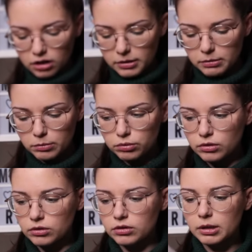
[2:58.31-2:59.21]
quand même un
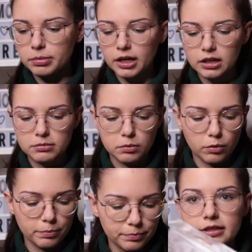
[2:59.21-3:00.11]
peu l'appareil. Mais
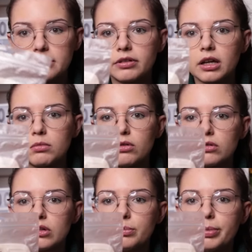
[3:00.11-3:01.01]
bon, là, c'est
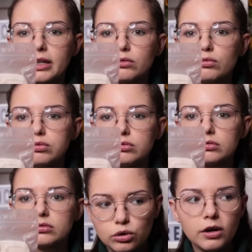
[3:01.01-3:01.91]
vraiment partout. Je